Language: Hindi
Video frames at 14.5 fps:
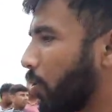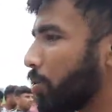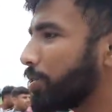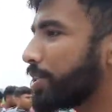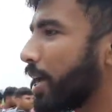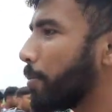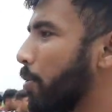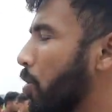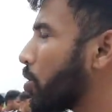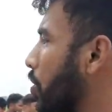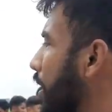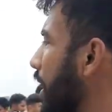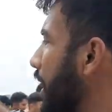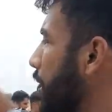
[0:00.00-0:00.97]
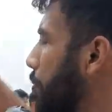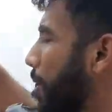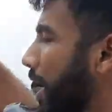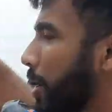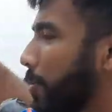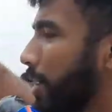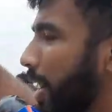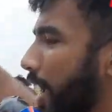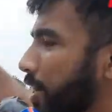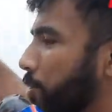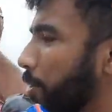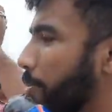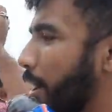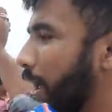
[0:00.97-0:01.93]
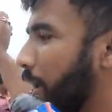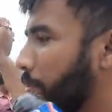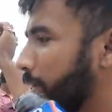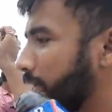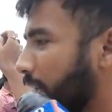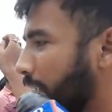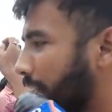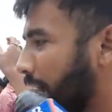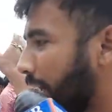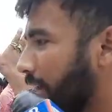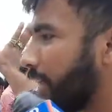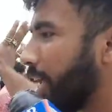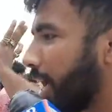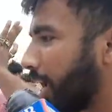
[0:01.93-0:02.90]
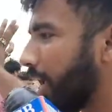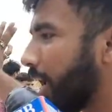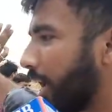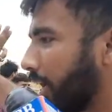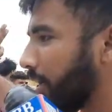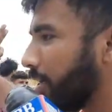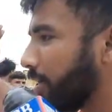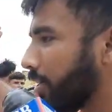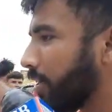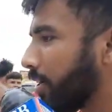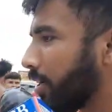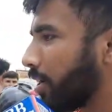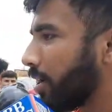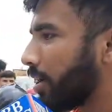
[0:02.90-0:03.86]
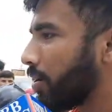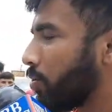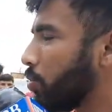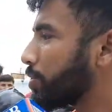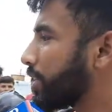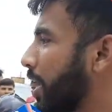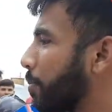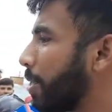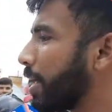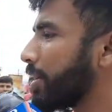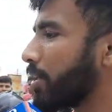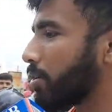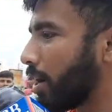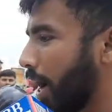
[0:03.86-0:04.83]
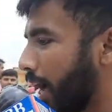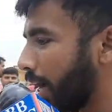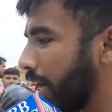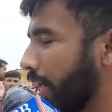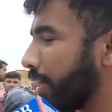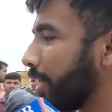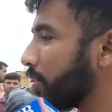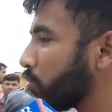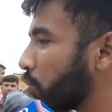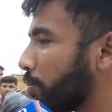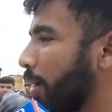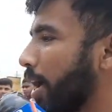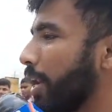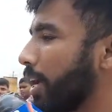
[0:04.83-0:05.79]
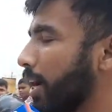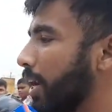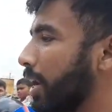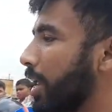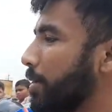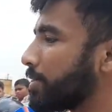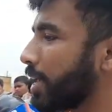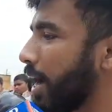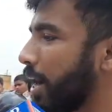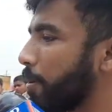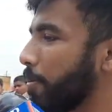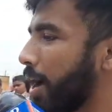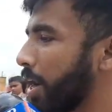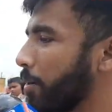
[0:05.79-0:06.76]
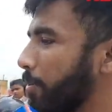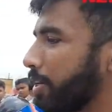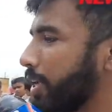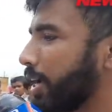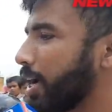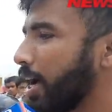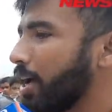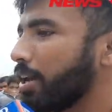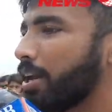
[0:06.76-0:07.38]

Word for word: उन सबों को एक बार में रात में 12 बजे निकाल दिया गया उसके बाद अगले दिन सुबह निकलने साढ़े बारह बजे का